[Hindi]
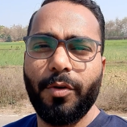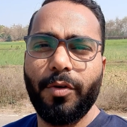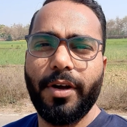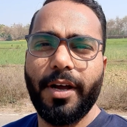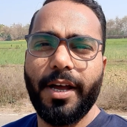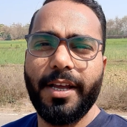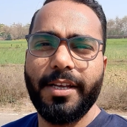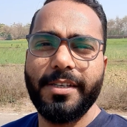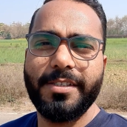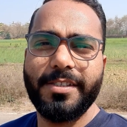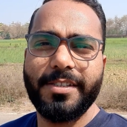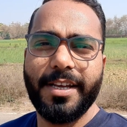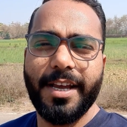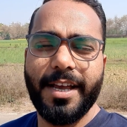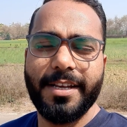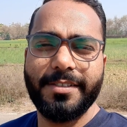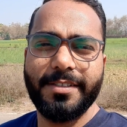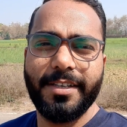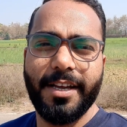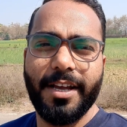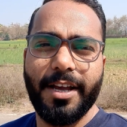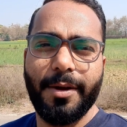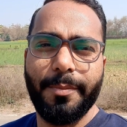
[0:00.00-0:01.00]
तो गाइस
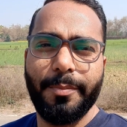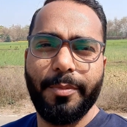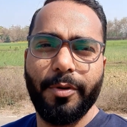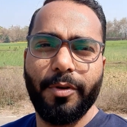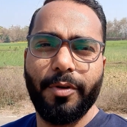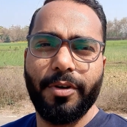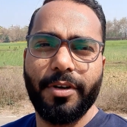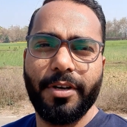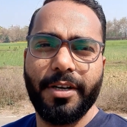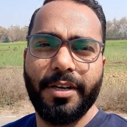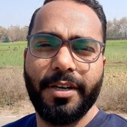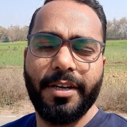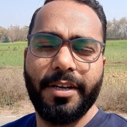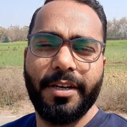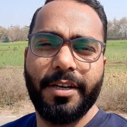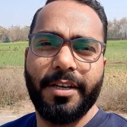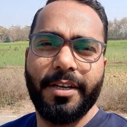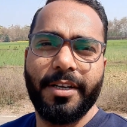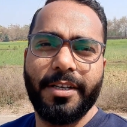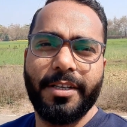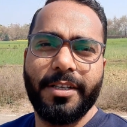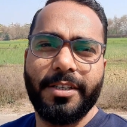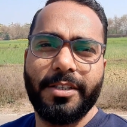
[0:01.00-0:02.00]
कैसे हैं आप लोग
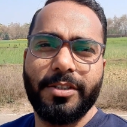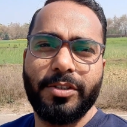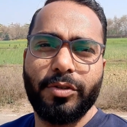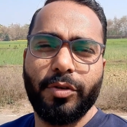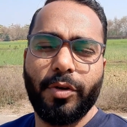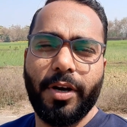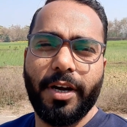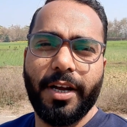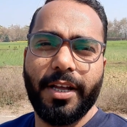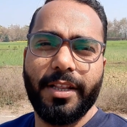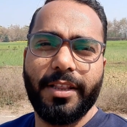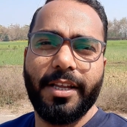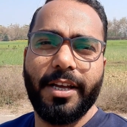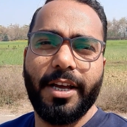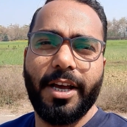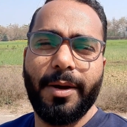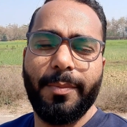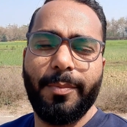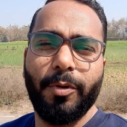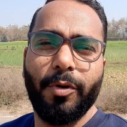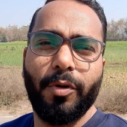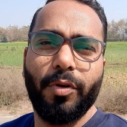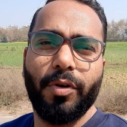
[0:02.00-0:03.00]
स्वागत है
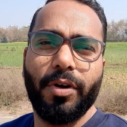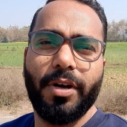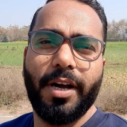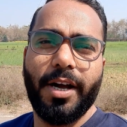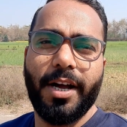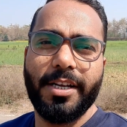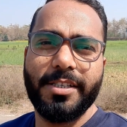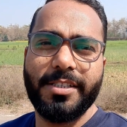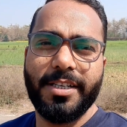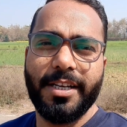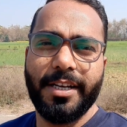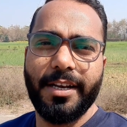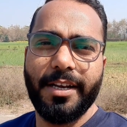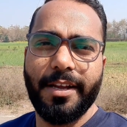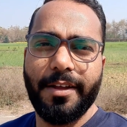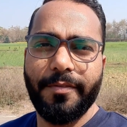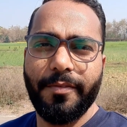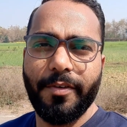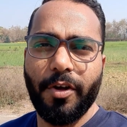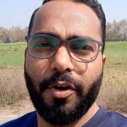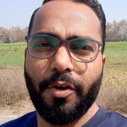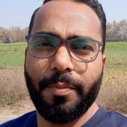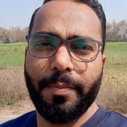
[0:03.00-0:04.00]
आप लोगों का आज के नए
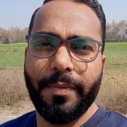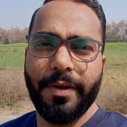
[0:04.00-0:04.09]
ब्लॉग में